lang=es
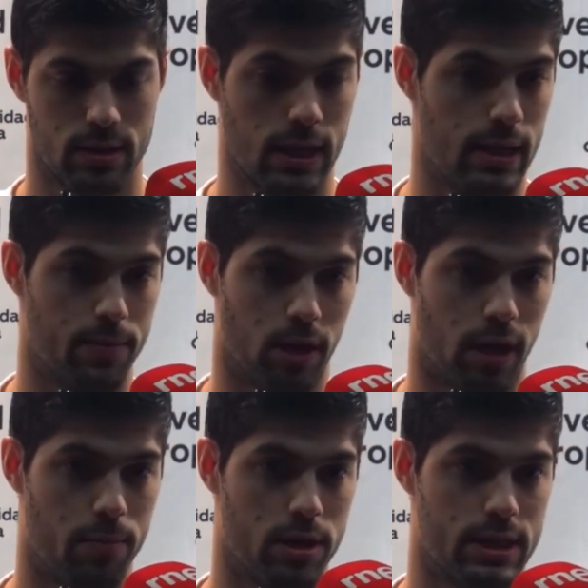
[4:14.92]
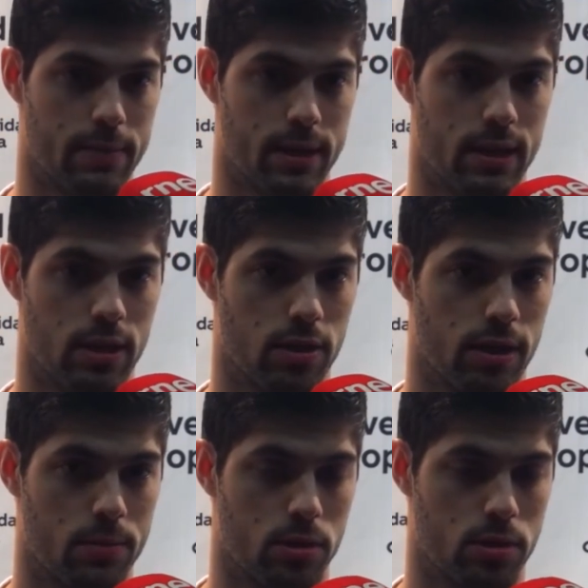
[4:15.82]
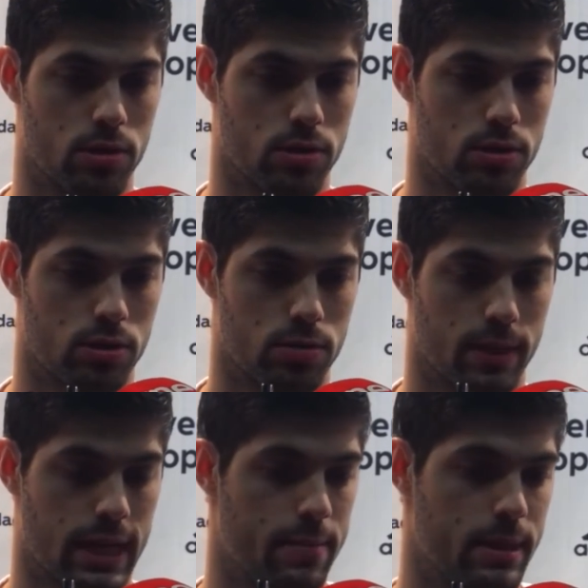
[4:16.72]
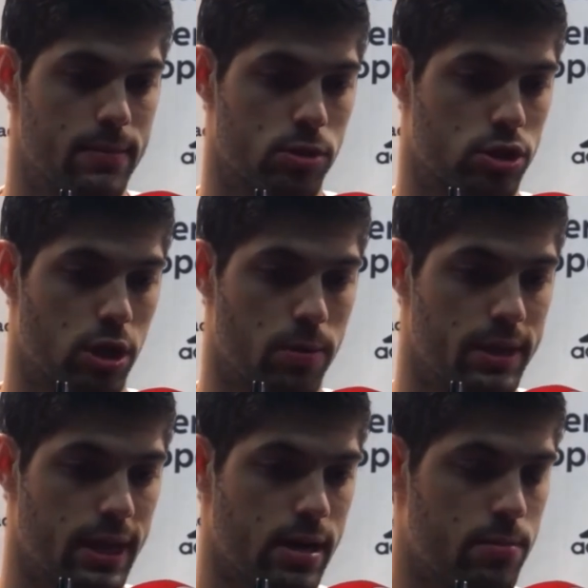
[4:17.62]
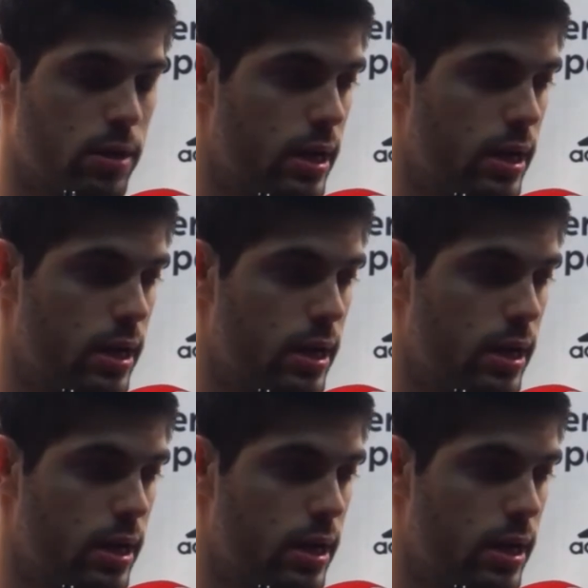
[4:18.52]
Sí, por ejemplo, en este partido hemos prácticamente hemos conseguido ventaja, ¿no?